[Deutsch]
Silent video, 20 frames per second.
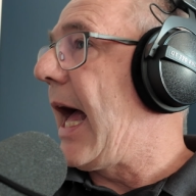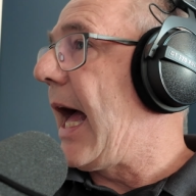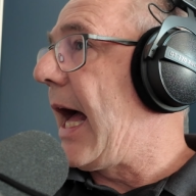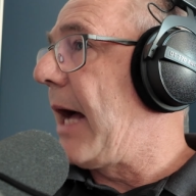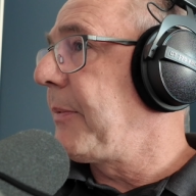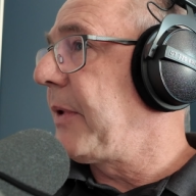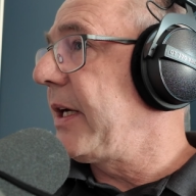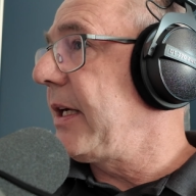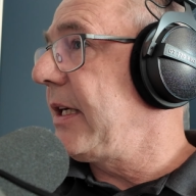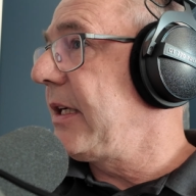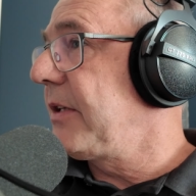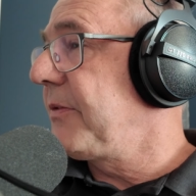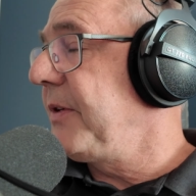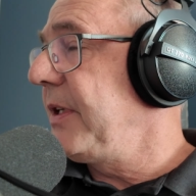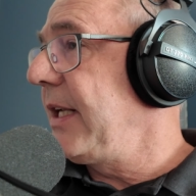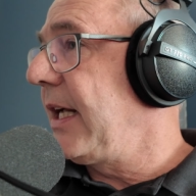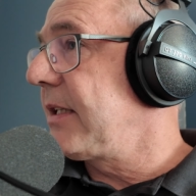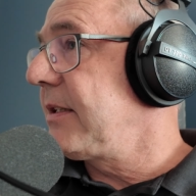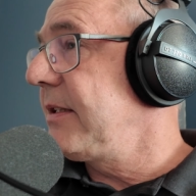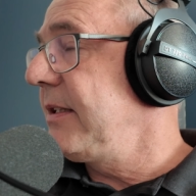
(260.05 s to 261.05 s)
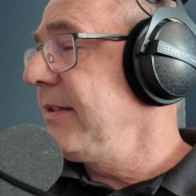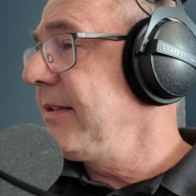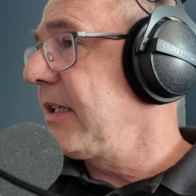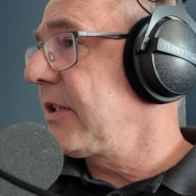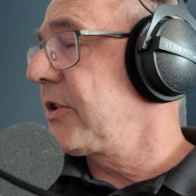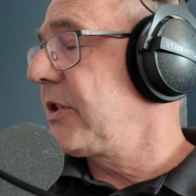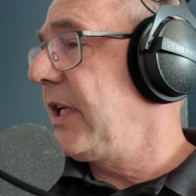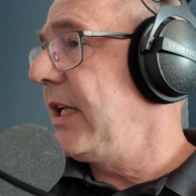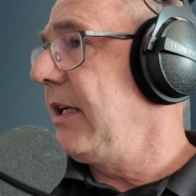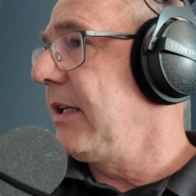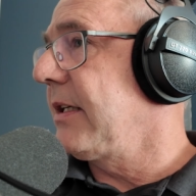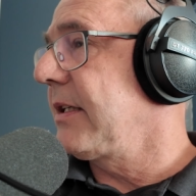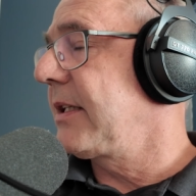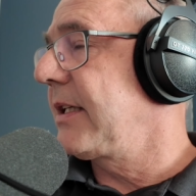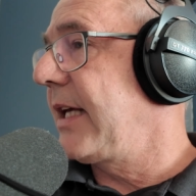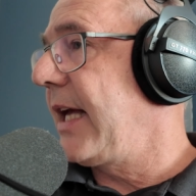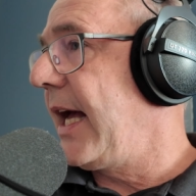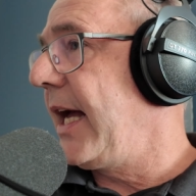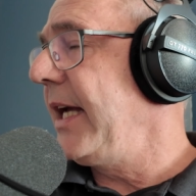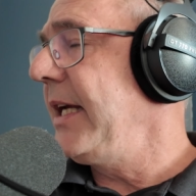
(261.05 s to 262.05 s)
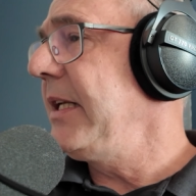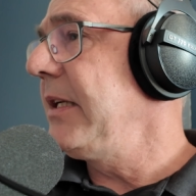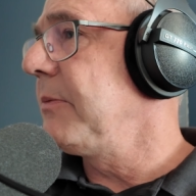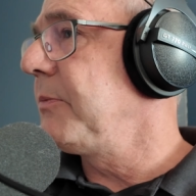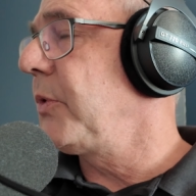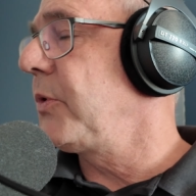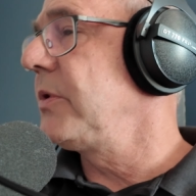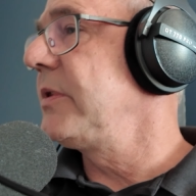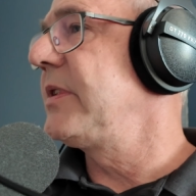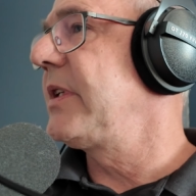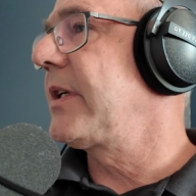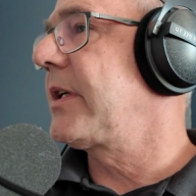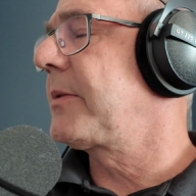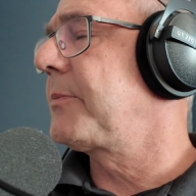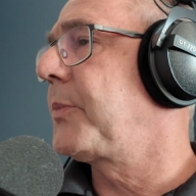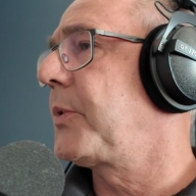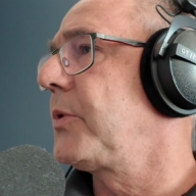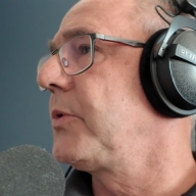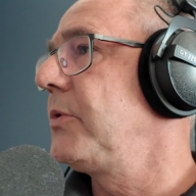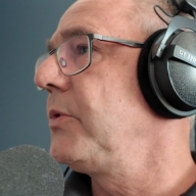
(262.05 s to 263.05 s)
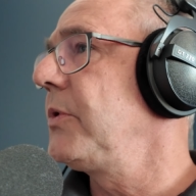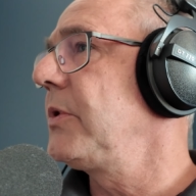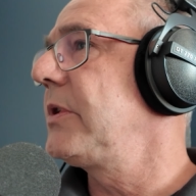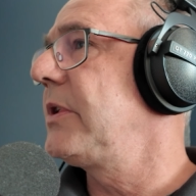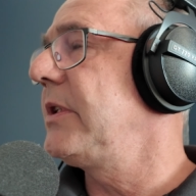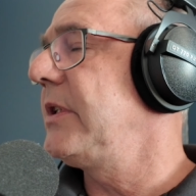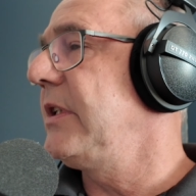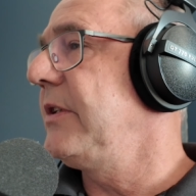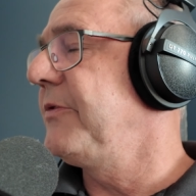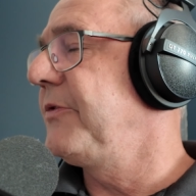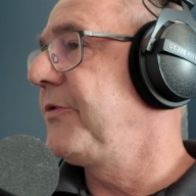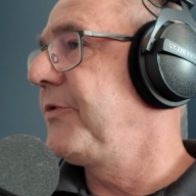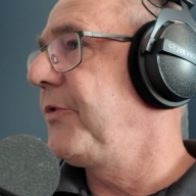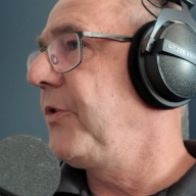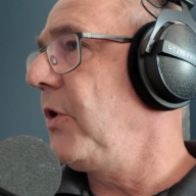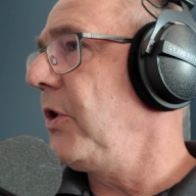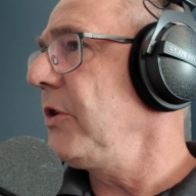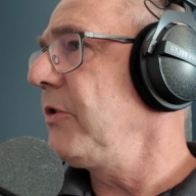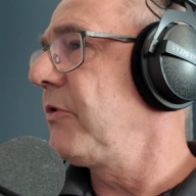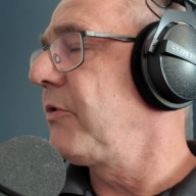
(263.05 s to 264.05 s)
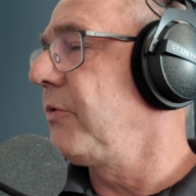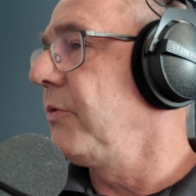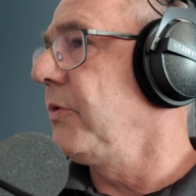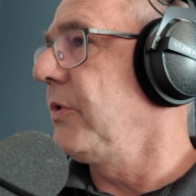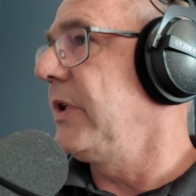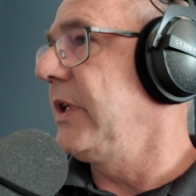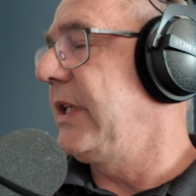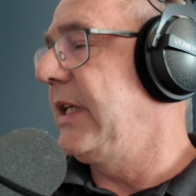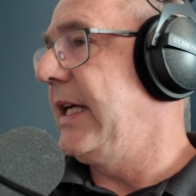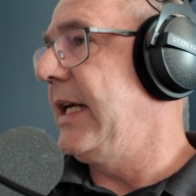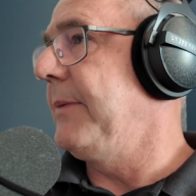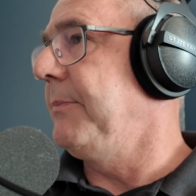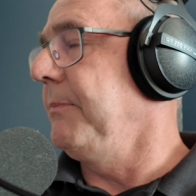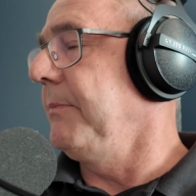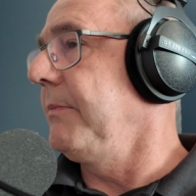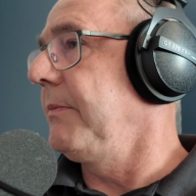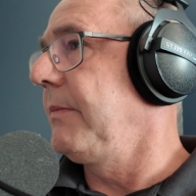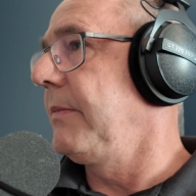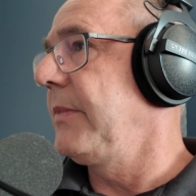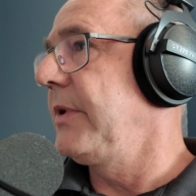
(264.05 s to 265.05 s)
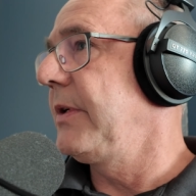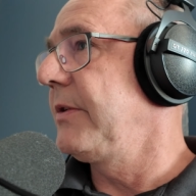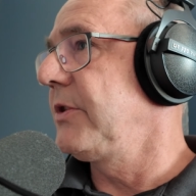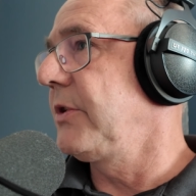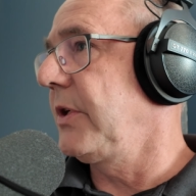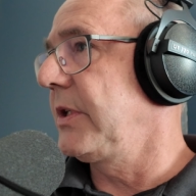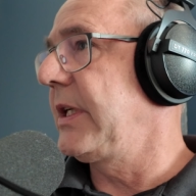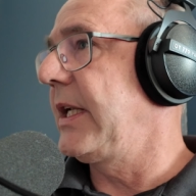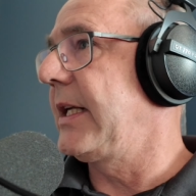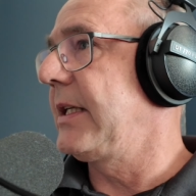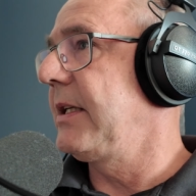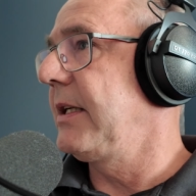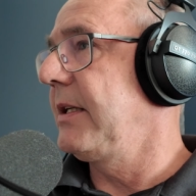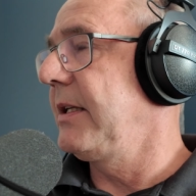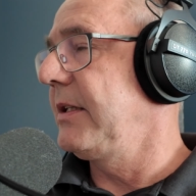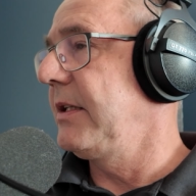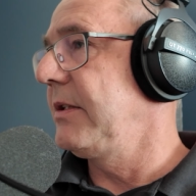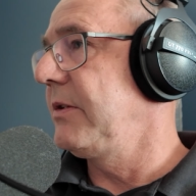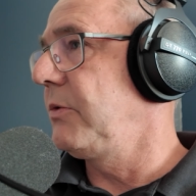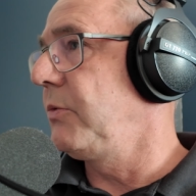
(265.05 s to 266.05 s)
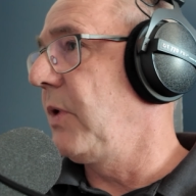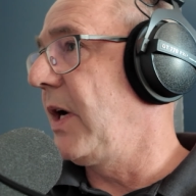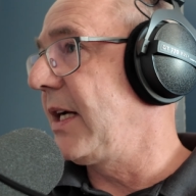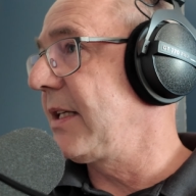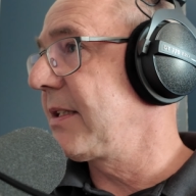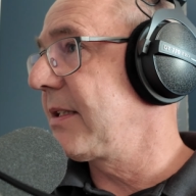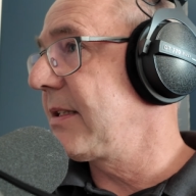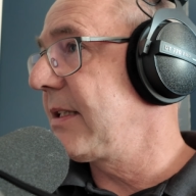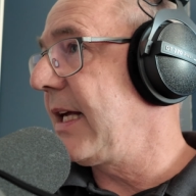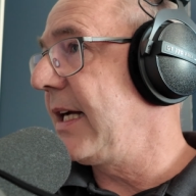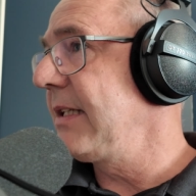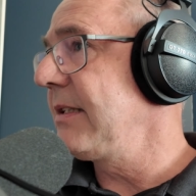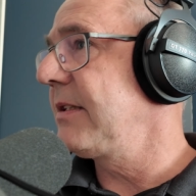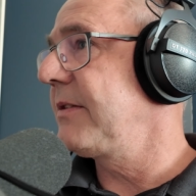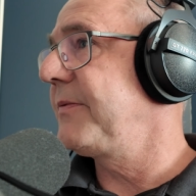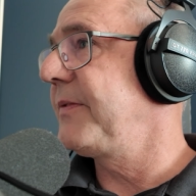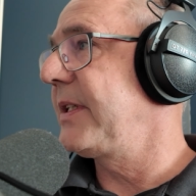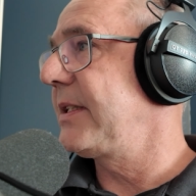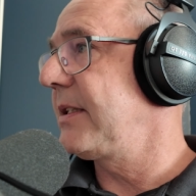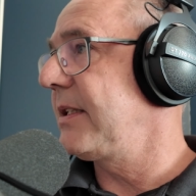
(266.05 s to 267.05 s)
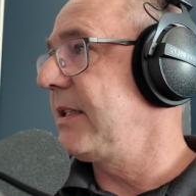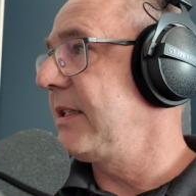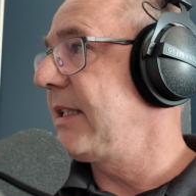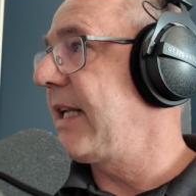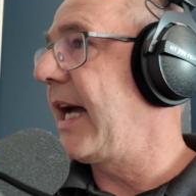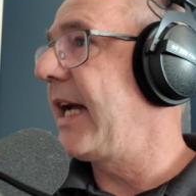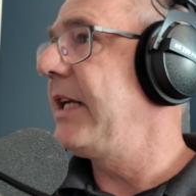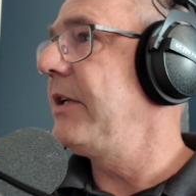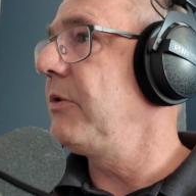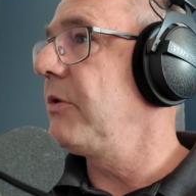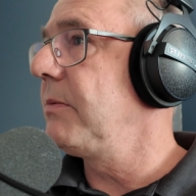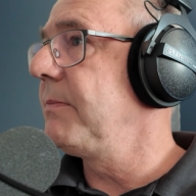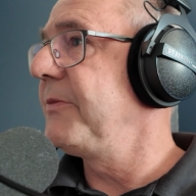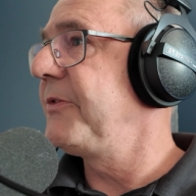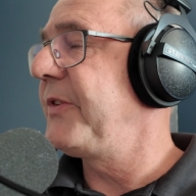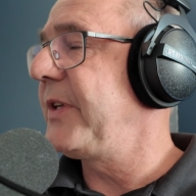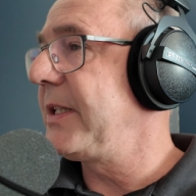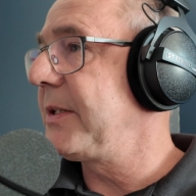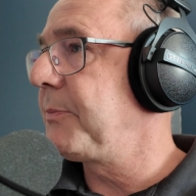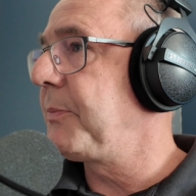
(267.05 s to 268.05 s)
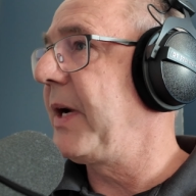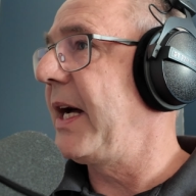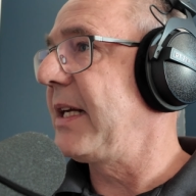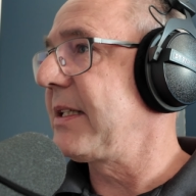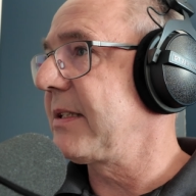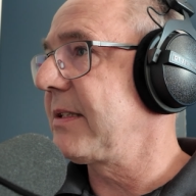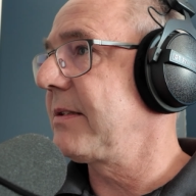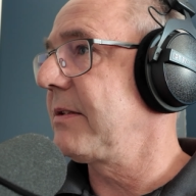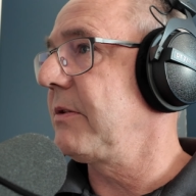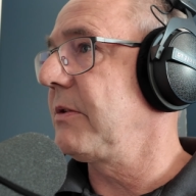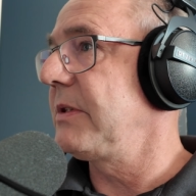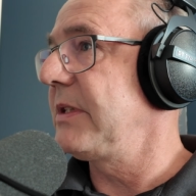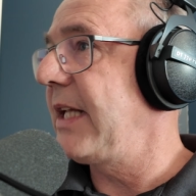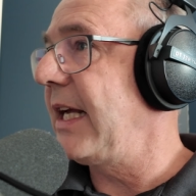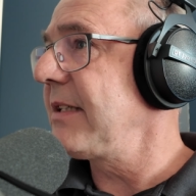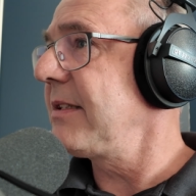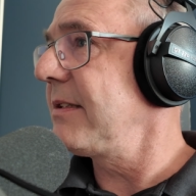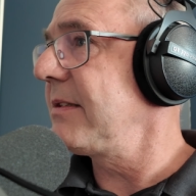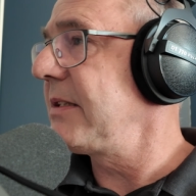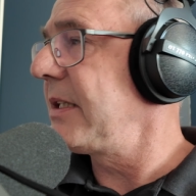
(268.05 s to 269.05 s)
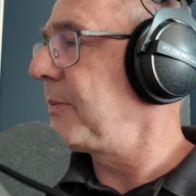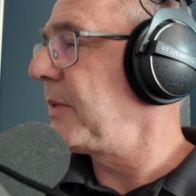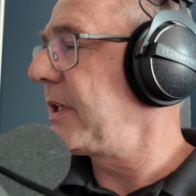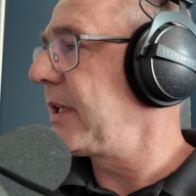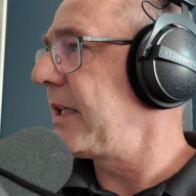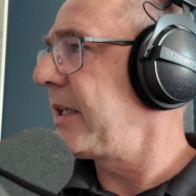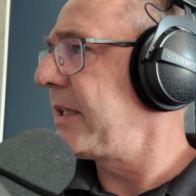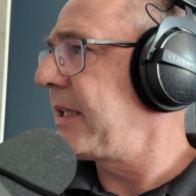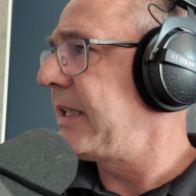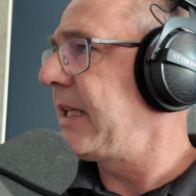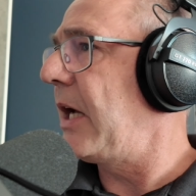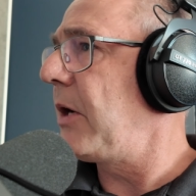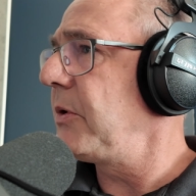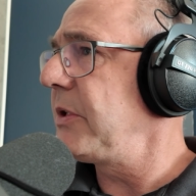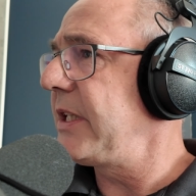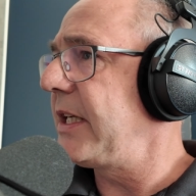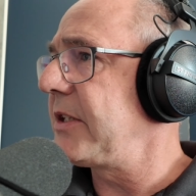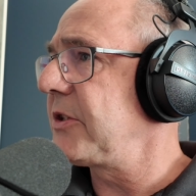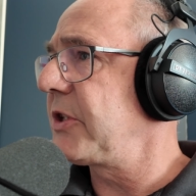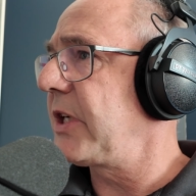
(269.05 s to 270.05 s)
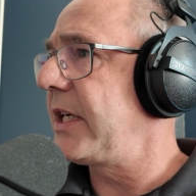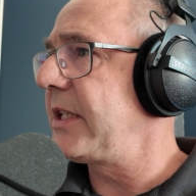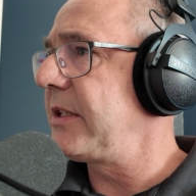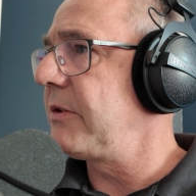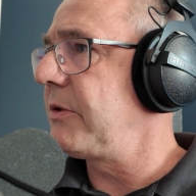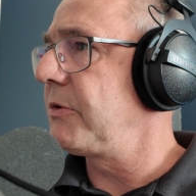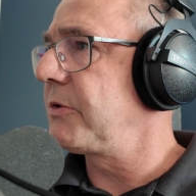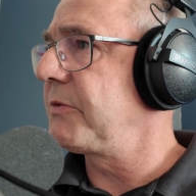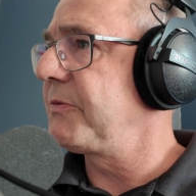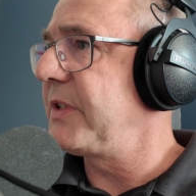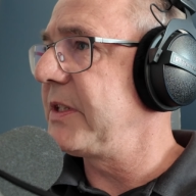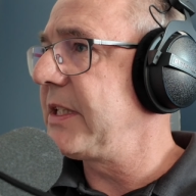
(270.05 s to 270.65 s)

Aber ich will an dieser Stelle keinem unserer Produkte die Vorzüge geben, sondern Du hast das, was in dein Umfeld passt. Und das ist nämlich genau die entscheidende Lösung.